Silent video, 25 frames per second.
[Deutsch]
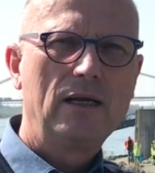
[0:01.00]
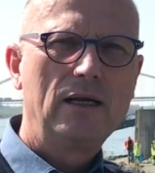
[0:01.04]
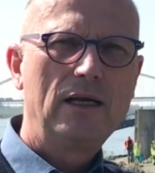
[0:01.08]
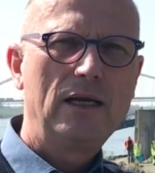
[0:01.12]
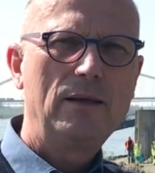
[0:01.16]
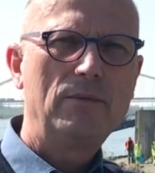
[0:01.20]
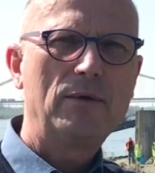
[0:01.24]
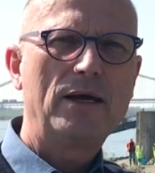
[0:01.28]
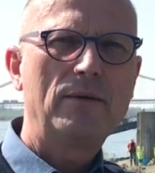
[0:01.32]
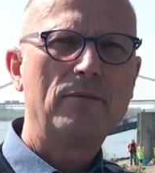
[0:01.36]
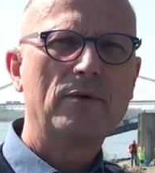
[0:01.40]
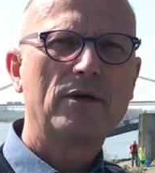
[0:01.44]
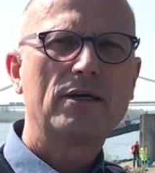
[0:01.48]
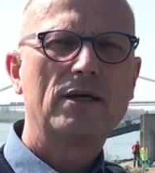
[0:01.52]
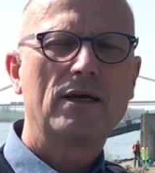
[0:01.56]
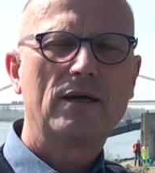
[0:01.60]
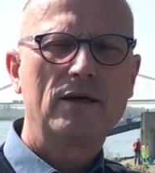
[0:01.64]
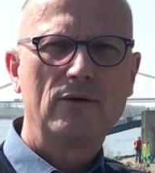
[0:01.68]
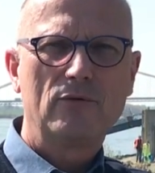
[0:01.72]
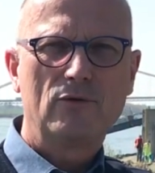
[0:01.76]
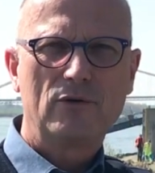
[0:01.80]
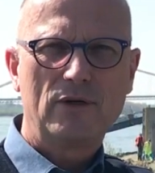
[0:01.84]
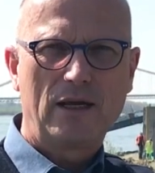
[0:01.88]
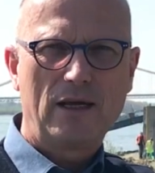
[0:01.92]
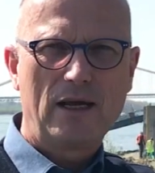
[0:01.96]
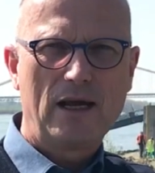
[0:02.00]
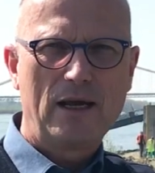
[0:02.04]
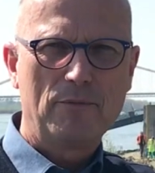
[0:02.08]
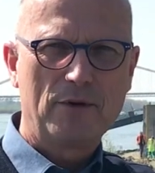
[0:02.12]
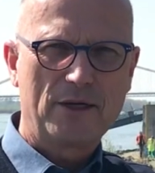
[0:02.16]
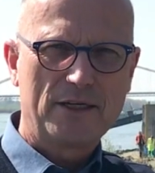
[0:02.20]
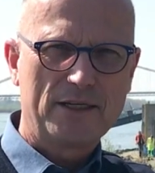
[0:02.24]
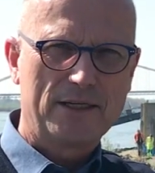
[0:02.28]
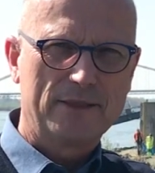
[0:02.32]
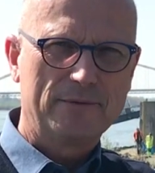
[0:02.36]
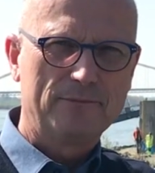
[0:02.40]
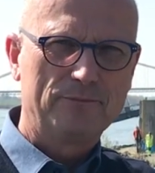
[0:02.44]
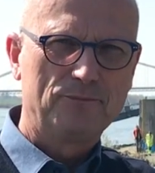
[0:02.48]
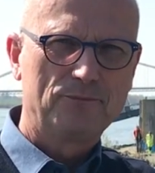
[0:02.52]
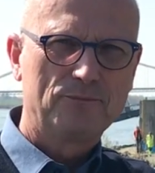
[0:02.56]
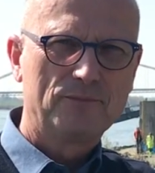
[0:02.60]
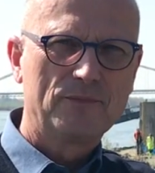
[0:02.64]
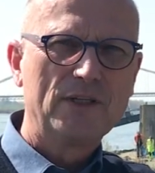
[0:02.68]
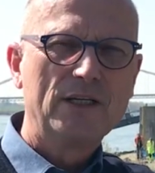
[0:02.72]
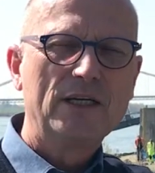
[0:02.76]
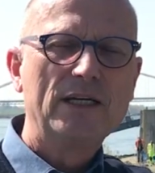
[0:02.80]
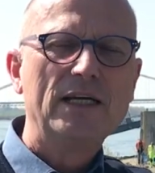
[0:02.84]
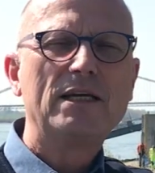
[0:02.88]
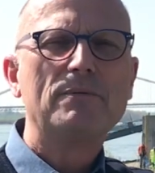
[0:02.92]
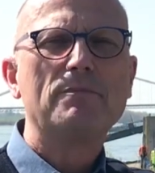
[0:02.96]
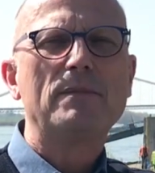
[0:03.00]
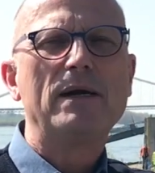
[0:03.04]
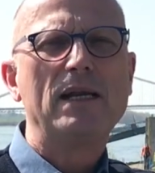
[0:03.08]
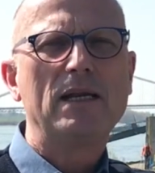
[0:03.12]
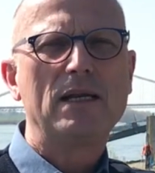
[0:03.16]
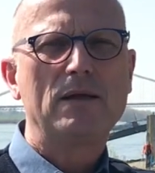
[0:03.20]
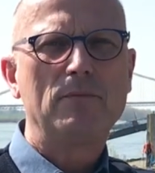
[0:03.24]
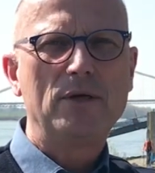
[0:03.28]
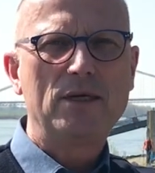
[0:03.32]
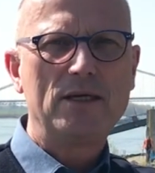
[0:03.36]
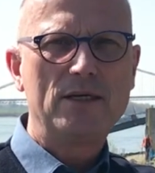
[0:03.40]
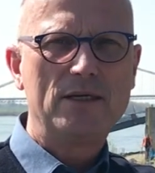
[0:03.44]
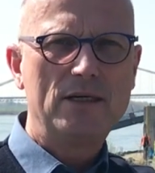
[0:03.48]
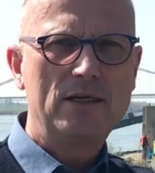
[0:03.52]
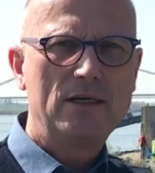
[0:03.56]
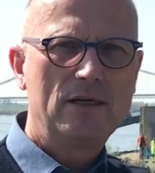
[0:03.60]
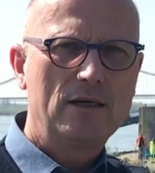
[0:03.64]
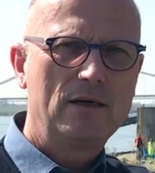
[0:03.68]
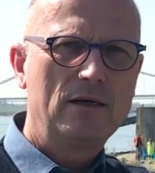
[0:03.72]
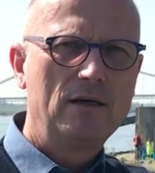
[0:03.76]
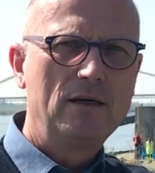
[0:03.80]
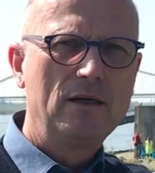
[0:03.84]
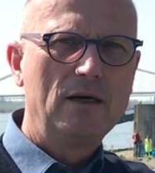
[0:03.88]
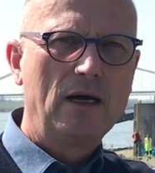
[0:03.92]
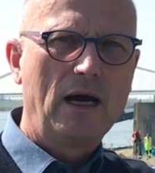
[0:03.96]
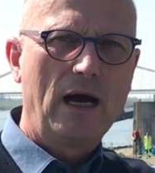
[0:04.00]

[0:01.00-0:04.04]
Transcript: Liebe Emmericherinnen und Emmericher, ich melde mich hier